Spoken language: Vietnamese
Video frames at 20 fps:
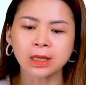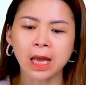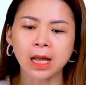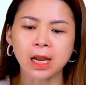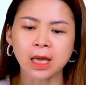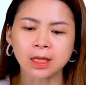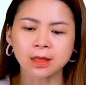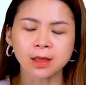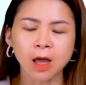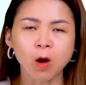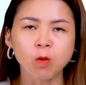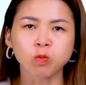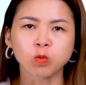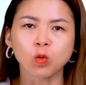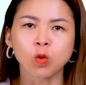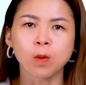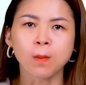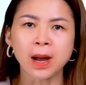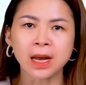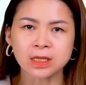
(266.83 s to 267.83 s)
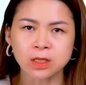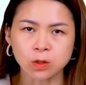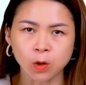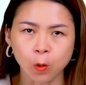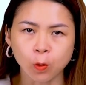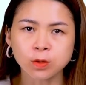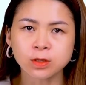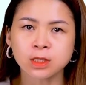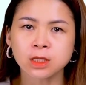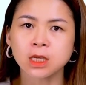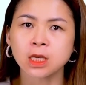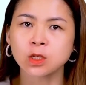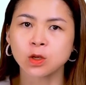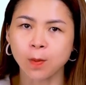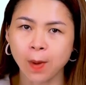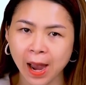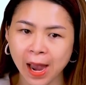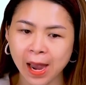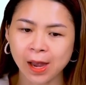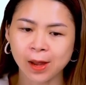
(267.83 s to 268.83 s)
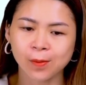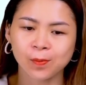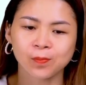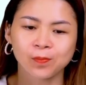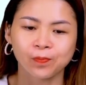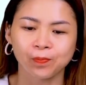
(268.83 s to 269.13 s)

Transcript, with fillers: ta lấy tổng của ba số chia cho ba.